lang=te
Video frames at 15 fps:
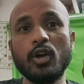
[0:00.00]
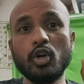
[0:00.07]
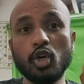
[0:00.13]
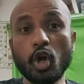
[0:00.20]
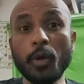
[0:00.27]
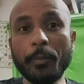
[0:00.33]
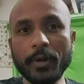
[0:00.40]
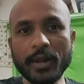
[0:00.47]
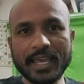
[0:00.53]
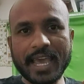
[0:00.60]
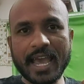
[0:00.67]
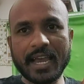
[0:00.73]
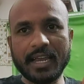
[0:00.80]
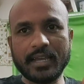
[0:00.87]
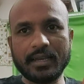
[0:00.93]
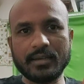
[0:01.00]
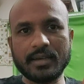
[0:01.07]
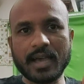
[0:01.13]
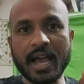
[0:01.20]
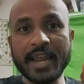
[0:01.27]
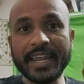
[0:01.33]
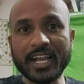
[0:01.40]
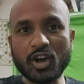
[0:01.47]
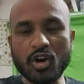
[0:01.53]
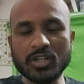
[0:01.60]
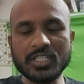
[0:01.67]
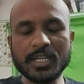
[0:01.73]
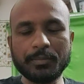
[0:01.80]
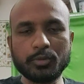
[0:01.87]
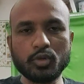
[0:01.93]
డోపుల్ గ్యాంగ్ అనే
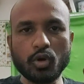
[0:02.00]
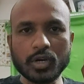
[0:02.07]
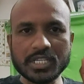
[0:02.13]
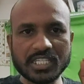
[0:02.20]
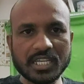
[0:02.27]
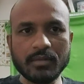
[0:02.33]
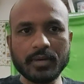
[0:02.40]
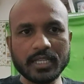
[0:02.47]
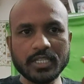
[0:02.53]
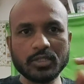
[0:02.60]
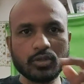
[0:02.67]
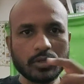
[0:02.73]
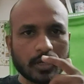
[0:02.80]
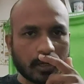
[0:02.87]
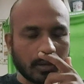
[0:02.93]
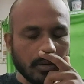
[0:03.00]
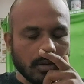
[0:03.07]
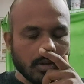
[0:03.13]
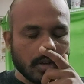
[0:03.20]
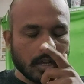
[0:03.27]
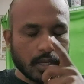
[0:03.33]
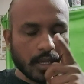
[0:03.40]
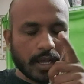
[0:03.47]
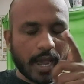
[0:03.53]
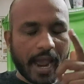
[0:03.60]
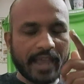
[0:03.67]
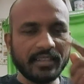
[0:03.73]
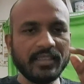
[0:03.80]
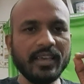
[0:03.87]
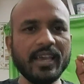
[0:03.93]
కాన్సెప్ట్తో ఒక సినిమా తీస్తున్నారు
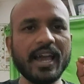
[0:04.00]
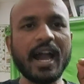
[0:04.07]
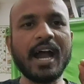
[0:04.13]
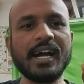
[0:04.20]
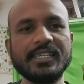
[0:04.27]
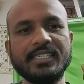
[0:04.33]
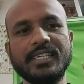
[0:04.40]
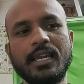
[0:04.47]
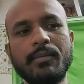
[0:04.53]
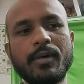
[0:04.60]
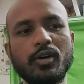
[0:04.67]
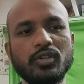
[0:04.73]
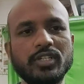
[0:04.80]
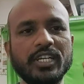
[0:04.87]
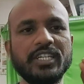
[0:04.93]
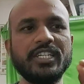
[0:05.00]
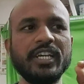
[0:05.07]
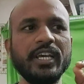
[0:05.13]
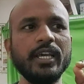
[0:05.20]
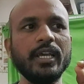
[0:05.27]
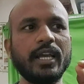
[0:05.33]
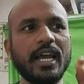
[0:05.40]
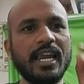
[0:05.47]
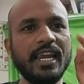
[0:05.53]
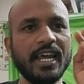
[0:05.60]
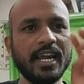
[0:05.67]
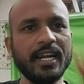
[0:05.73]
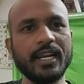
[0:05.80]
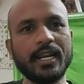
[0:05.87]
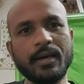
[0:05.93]
అయితే ఆ సినిమా వచ్చేసి
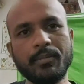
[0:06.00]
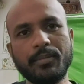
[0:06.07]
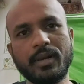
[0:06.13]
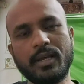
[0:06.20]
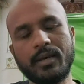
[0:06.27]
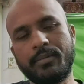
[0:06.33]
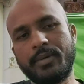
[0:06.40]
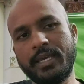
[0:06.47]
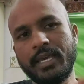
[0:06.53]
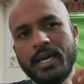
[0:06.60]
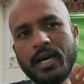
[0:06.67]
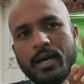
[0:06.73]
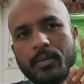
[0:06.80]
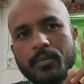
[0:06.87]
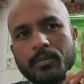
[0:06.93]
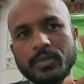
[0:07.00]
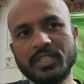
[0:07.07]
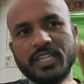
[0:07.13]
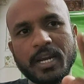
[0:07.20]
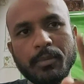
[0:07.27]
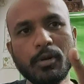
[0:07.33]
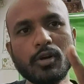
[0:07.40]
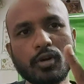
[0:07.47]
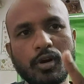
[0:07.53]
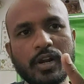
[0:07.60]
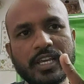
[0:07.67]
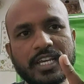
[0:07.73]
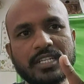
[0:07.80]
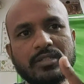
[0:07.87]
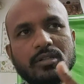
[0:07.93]
కళ్యాణ్ రామ్ వయ్య త్రిబుల్
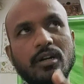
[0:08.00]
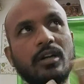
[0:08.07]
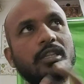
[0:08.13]
రోల్లో చేస్తున్నాడు